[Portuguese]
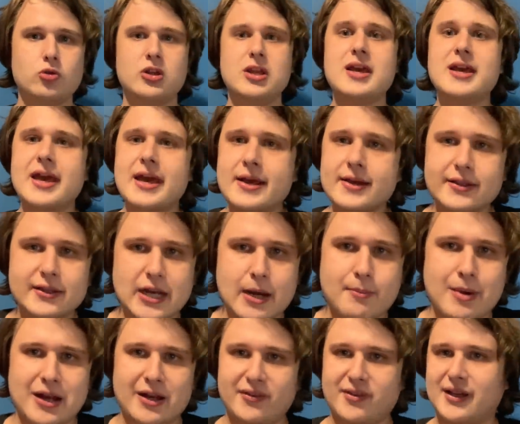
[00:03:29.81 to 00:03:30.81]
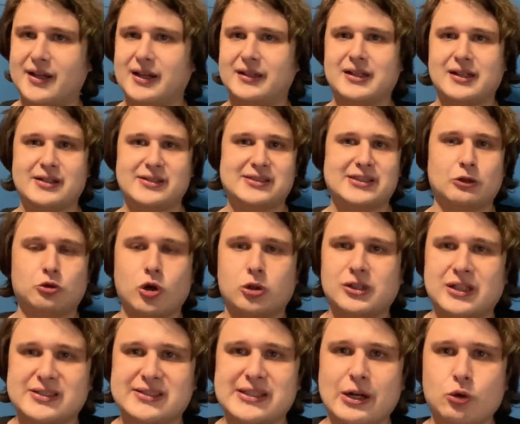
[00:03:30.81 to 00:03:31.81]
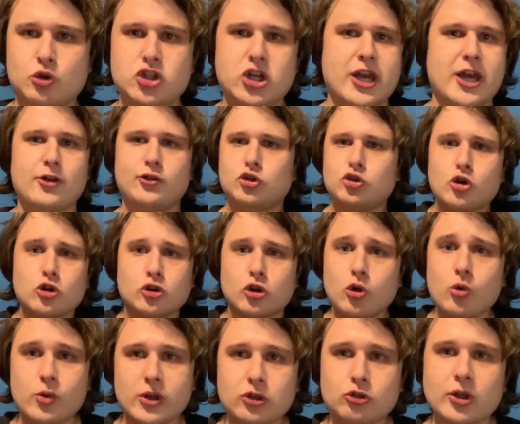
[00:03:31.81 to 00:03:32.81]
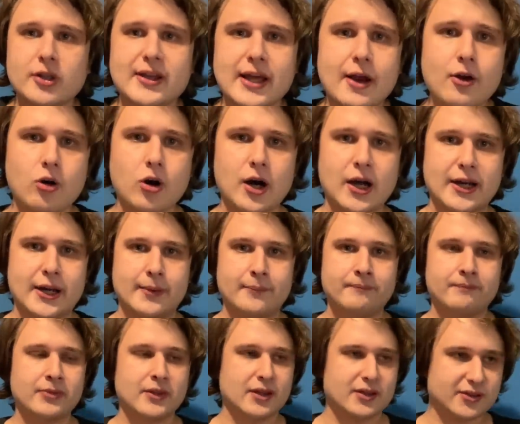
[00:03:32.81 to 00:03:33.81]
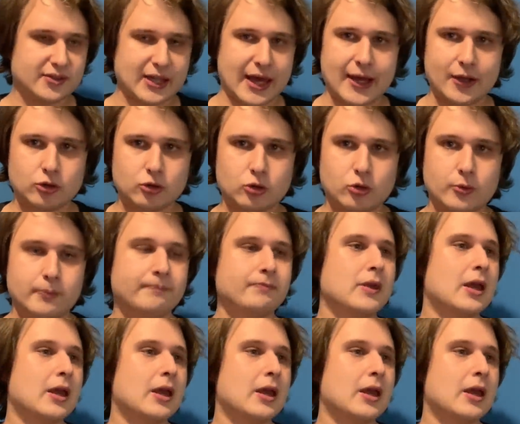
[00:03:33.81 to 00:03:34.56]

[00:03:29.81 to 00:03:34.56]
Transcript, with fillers: ninguém que trabalha em Secretaria Estadual da Saúde questionou isso até agora, certo?